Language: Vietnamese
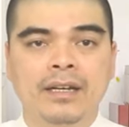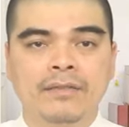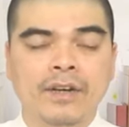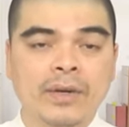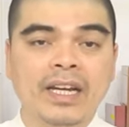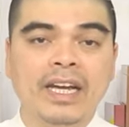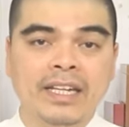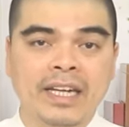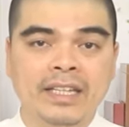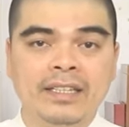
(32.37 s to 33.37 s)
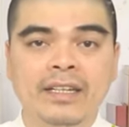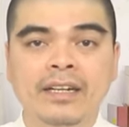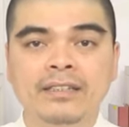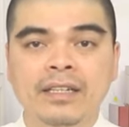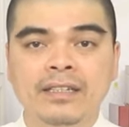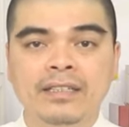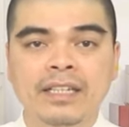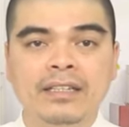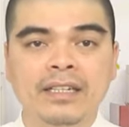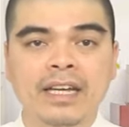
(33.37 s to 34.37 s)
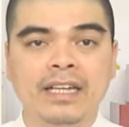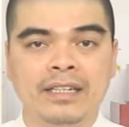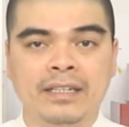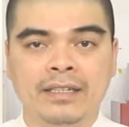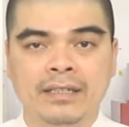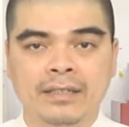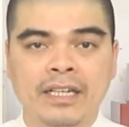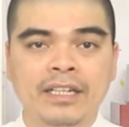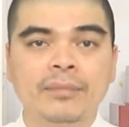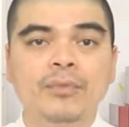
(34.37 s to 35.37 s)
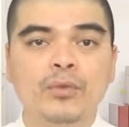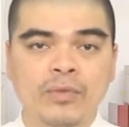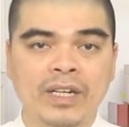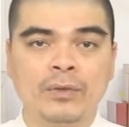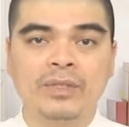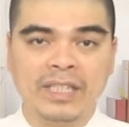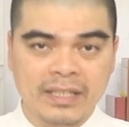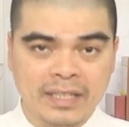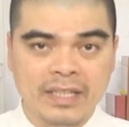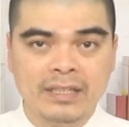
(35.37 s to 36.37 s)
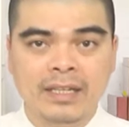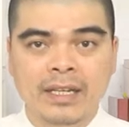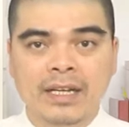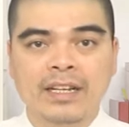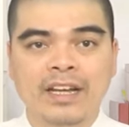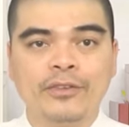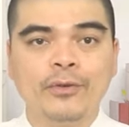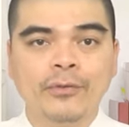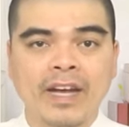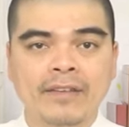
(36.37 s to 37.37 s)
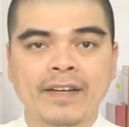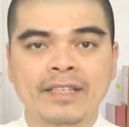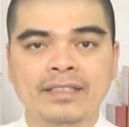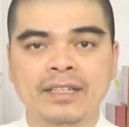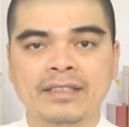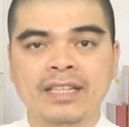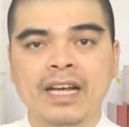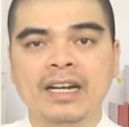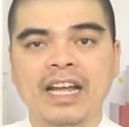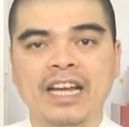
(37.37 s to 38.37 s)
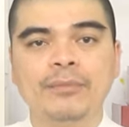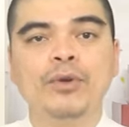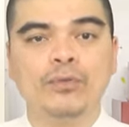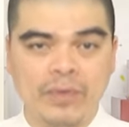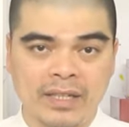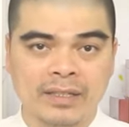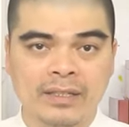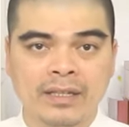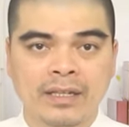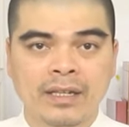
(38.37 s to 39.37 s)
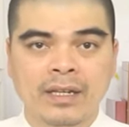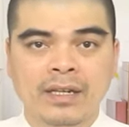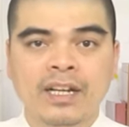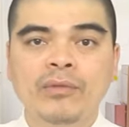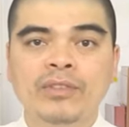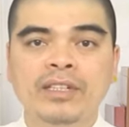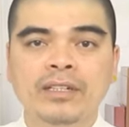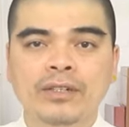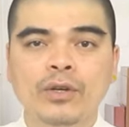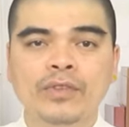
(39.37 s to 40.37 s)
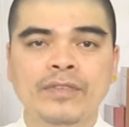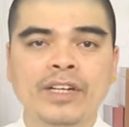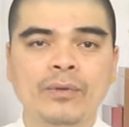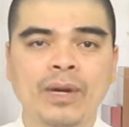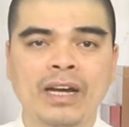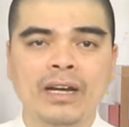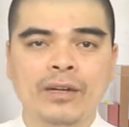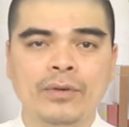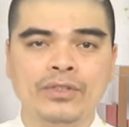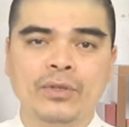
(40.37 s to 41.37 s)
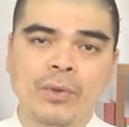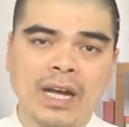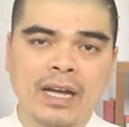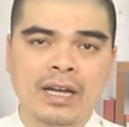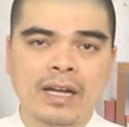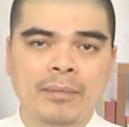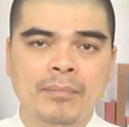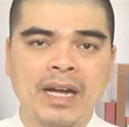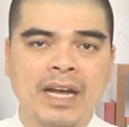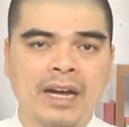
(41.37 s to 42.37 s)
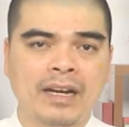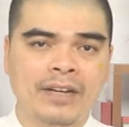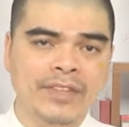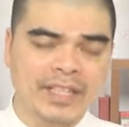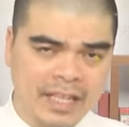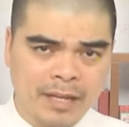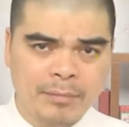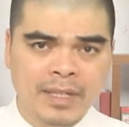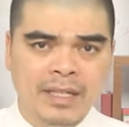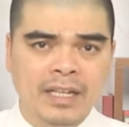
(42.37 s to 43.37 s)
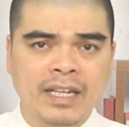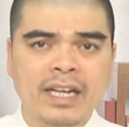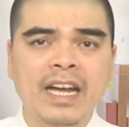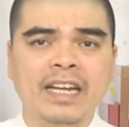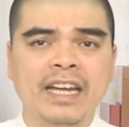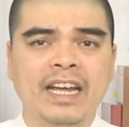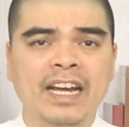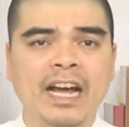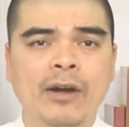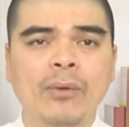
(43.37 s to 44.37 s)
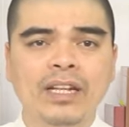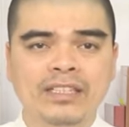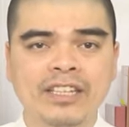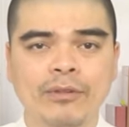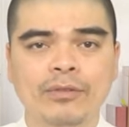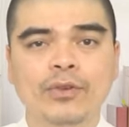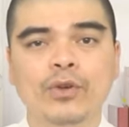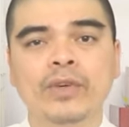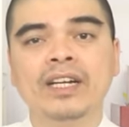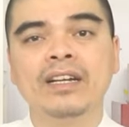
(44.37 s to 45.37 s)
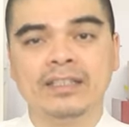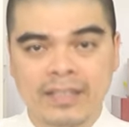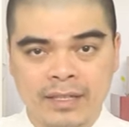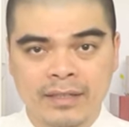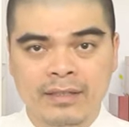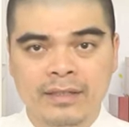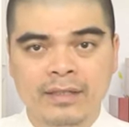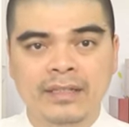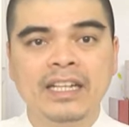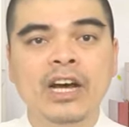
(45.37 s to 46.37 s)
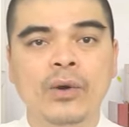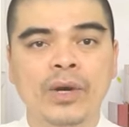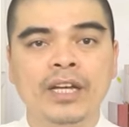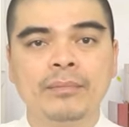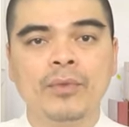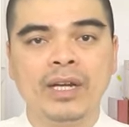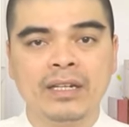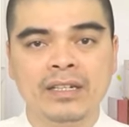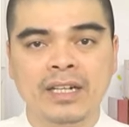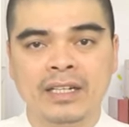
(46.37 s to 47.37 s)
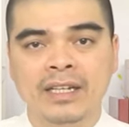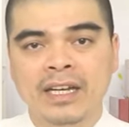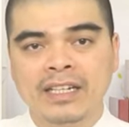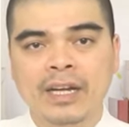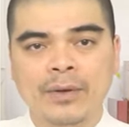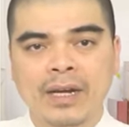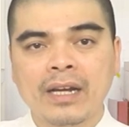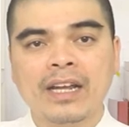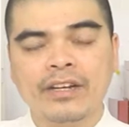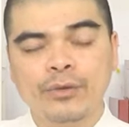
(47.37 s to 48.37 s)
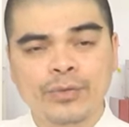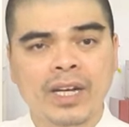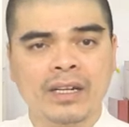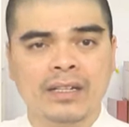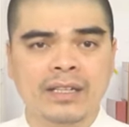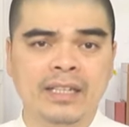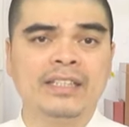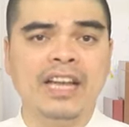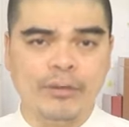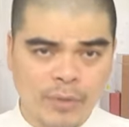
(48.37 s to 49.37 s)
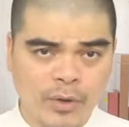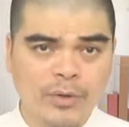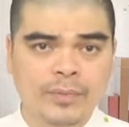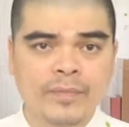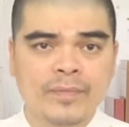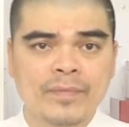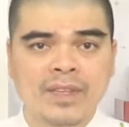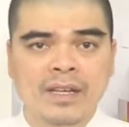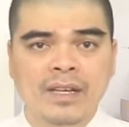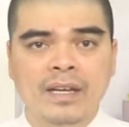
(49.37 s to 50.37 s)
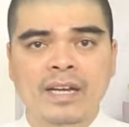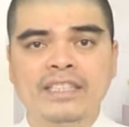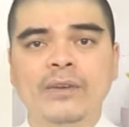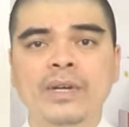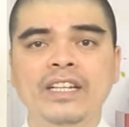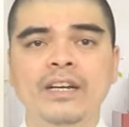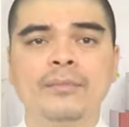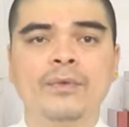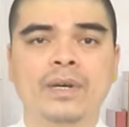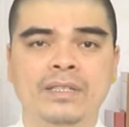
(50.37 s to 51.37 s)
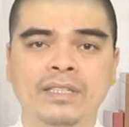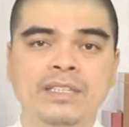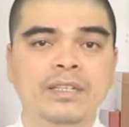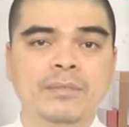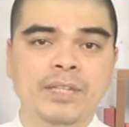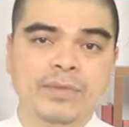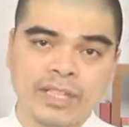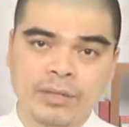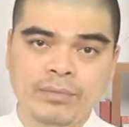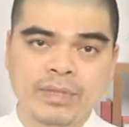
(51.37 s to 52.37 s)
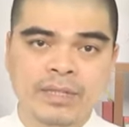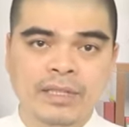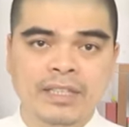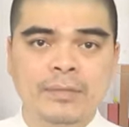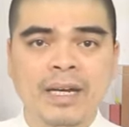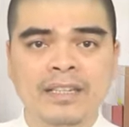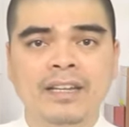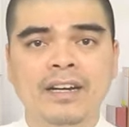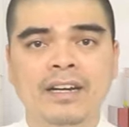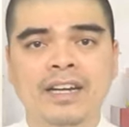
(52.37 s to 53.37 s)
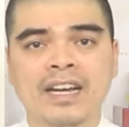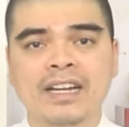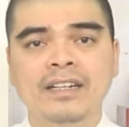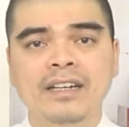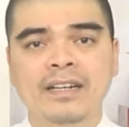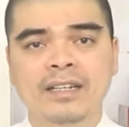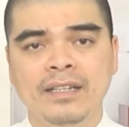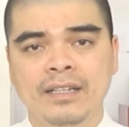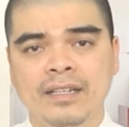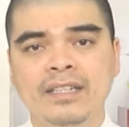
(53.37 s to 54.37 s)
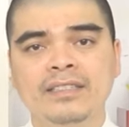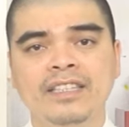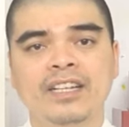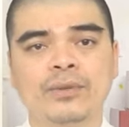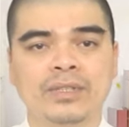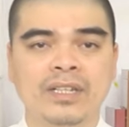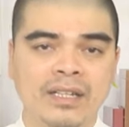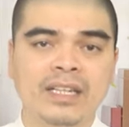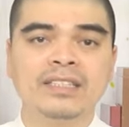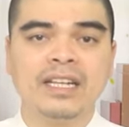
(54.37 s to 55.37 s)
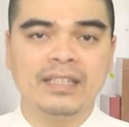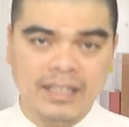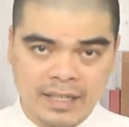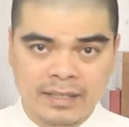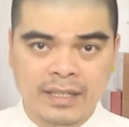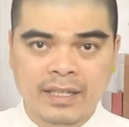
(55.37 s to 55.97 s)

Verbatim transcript: Vào cái ngày này thì người dân sẽ tiến hành đến cái mộ phần của Gia Tiên để cúng vái và sửa sang lại cái mộ phần. Không những đối với văn hóa của Trung Hoa mà ở cả Việt Nam, cái ngày này khá quan trọng đối với người dân nên hầu hết mọi người đều gác lại công việc để đi tảo mộ. Theo quan niệm của thế giới tâm linh phương Đông thì bàn thờ là cái nơi hiện diện của thần linh Gia Tiên.